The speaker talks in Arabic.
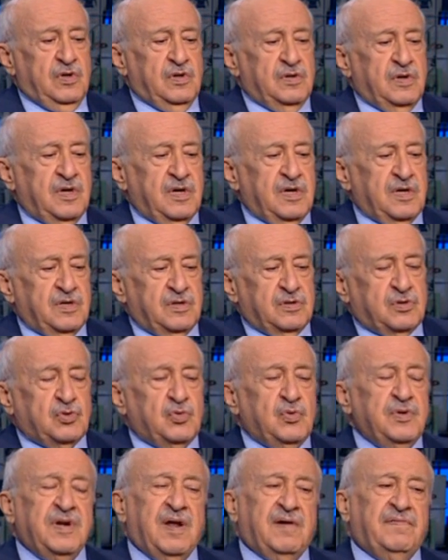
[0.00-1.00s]
آه،
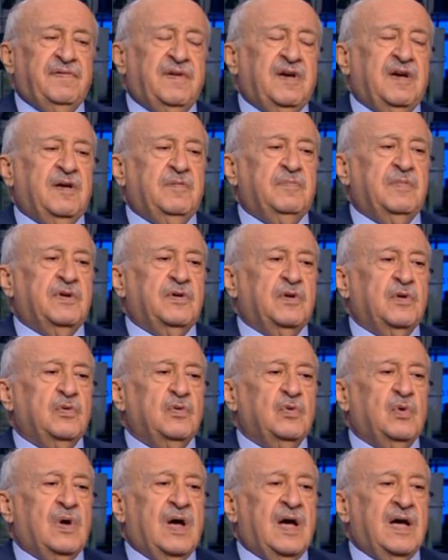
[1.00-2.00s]
شو النفع من
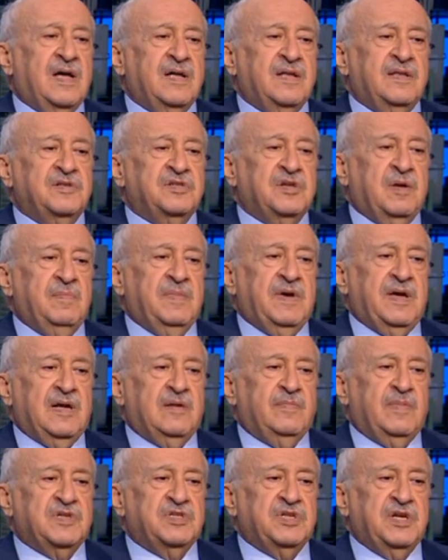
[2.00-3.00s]
انه نجمع
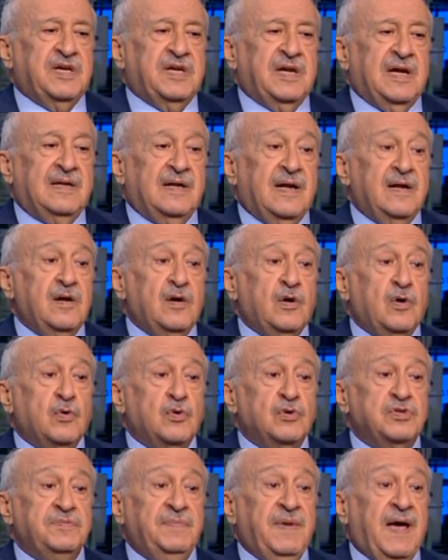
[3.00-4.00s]
المشاكل
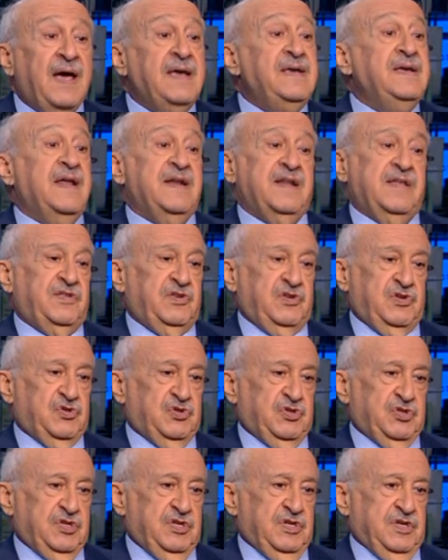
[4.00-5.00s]
لنخرج باي
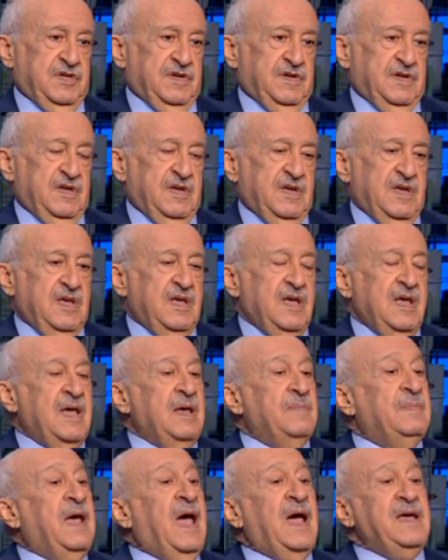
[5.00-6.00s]
نتيجه
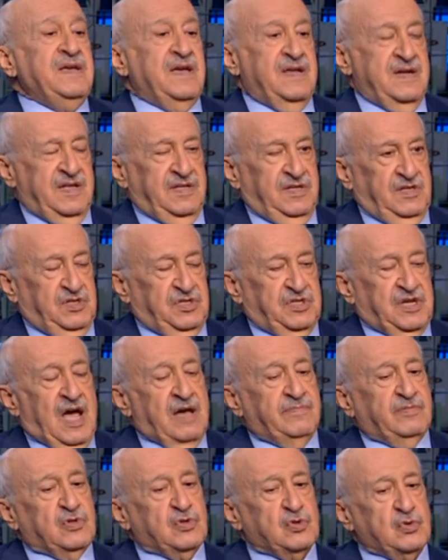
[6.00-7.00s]
بأي نتيجة
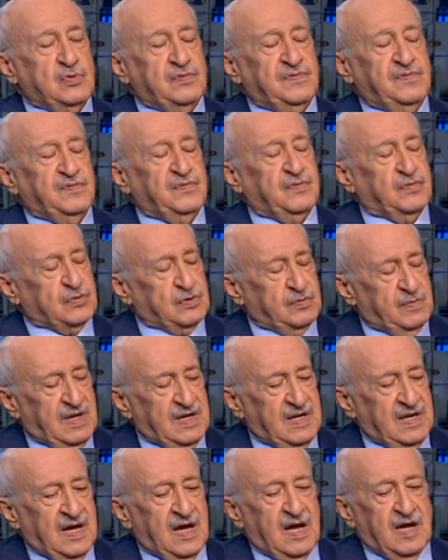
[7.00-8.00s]
عم نشوف
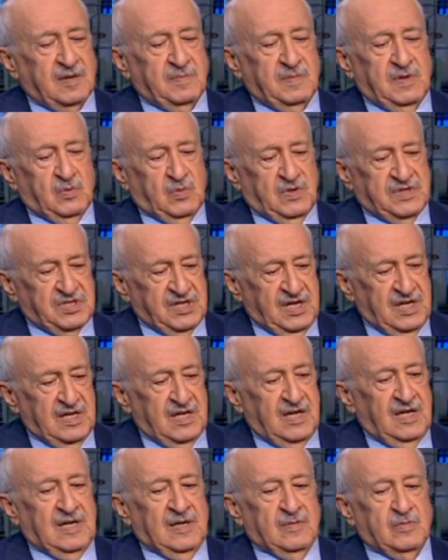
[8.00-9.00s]
زملائك بوسائل
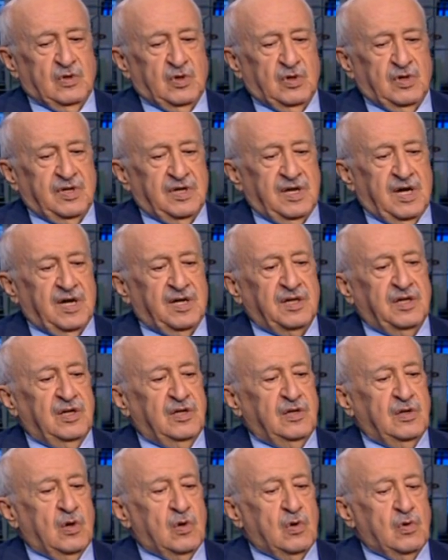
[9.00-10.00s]
الإعلام الأخرى كل
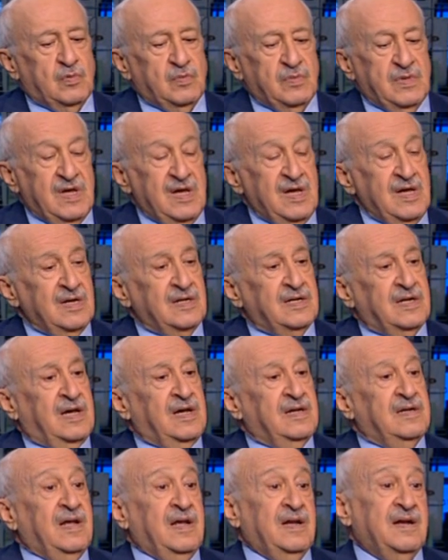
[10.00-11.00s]
يوم
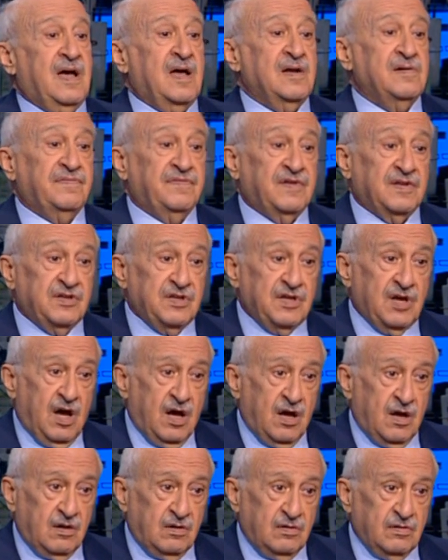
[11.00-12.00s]
الإعلان عن
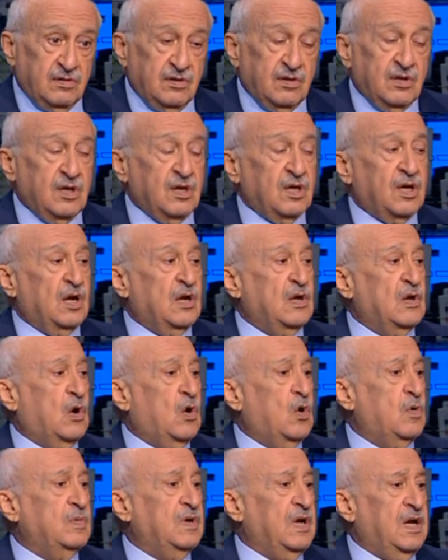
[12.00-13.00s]
فضيحة كل
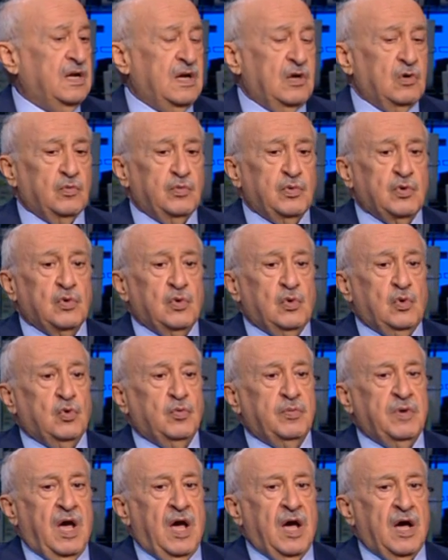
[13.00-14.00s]
يوم الإعلان وبيروحوا
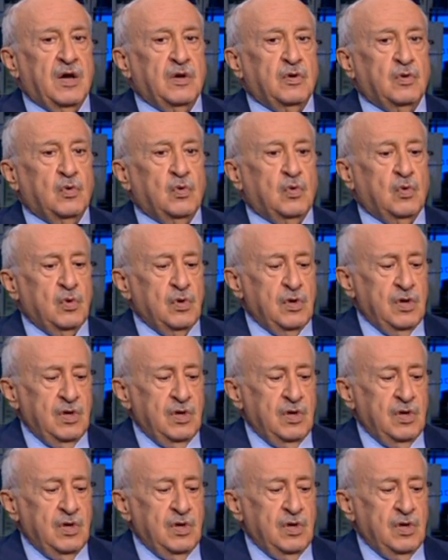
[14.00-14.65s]
بحققوا